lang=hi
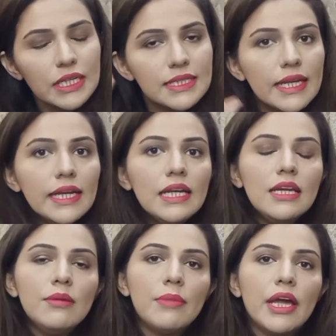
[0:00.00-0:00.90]

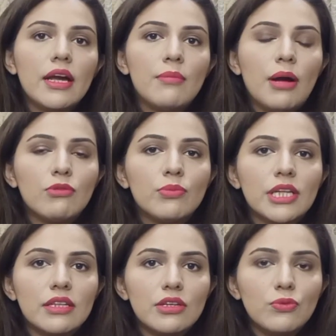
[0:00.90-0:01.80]
सेकेंडली मैं अब आपको
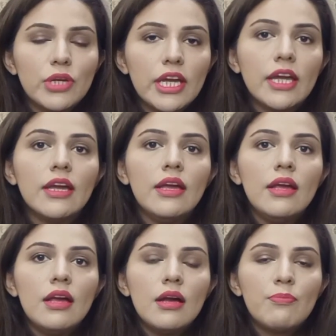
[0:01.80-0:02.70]
बताती हूँ कि
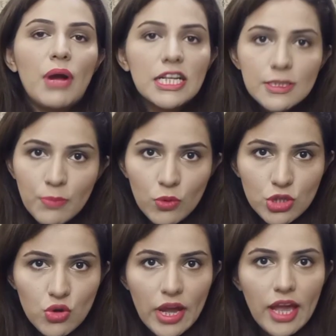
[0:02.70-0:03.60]
पासपोर्ट
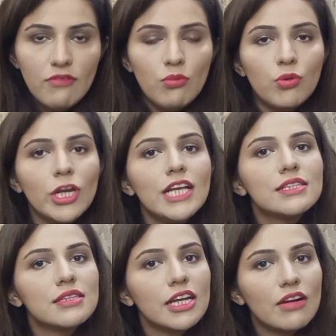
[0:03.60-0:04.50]
जो है वो
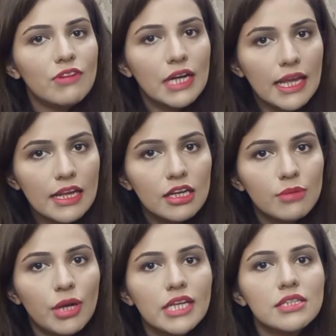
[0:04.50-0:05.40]
पुलिस रिकवर नहीं कर
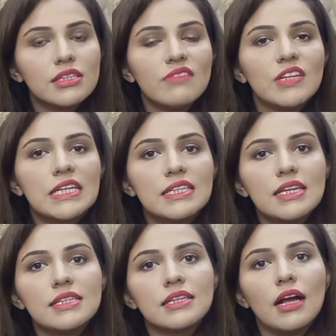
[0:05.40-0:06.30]
पाई जिसकी वजह से
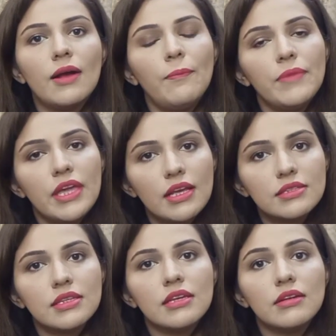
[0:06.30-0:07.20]
इसका एक
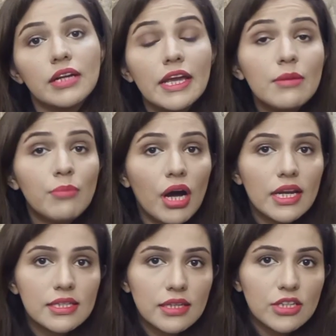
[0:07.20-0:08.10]
से कई
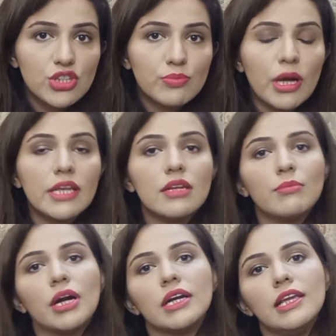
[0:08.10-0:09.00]
बार इसका जिसमानी
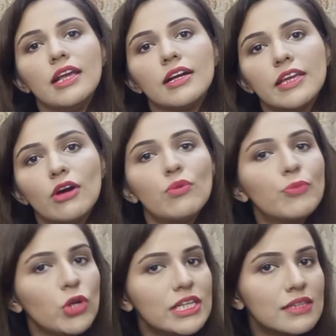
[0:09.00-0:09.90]
रिमांड लिया गया और
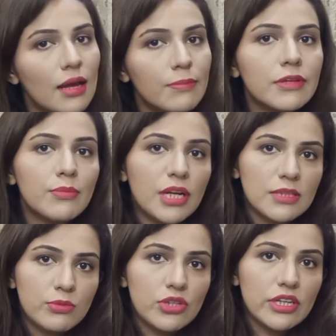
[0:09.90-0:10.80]
पुलिस अब तक
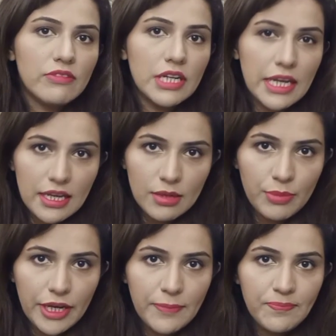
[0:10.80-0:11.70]
पासपोर्ट रिकवर नहीं कर
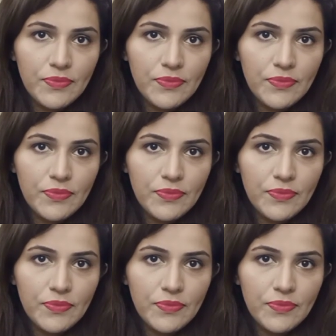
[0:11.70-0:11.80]
पाई